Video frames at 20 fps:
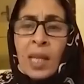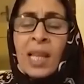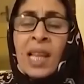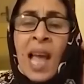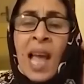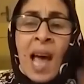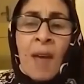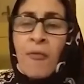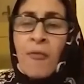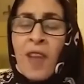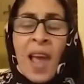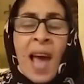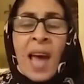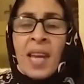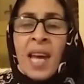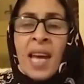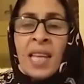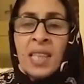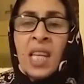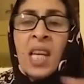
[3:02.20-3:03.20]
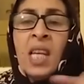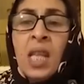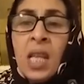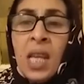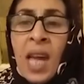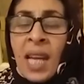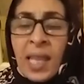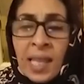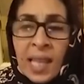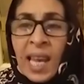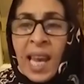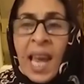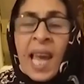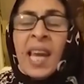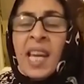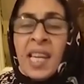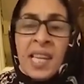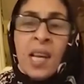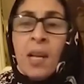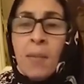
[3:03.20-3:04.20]
لها فلانه عطيني هاد
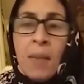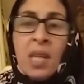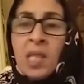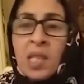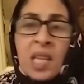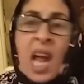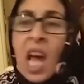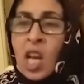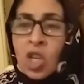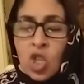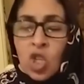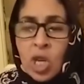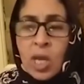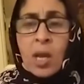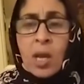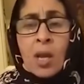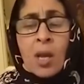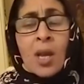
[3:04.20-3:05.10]
الخائنه اللي معز راجلي